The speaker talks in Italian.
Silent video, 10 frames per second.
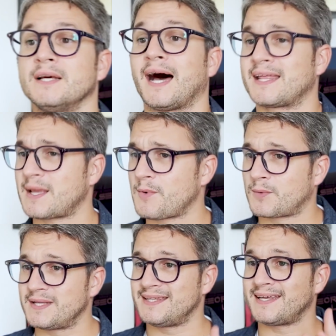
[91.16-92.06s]
Andiamo
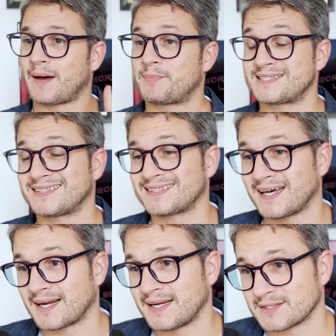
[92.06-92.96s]
quindi a
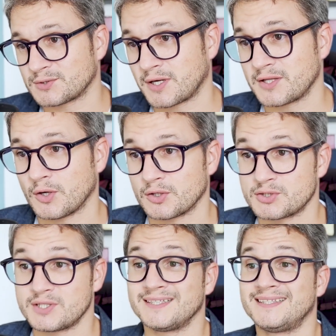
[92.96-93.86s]
presentare la storia di
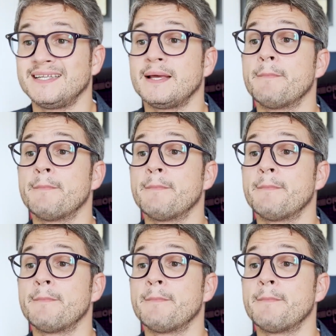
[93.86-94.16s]
oggi di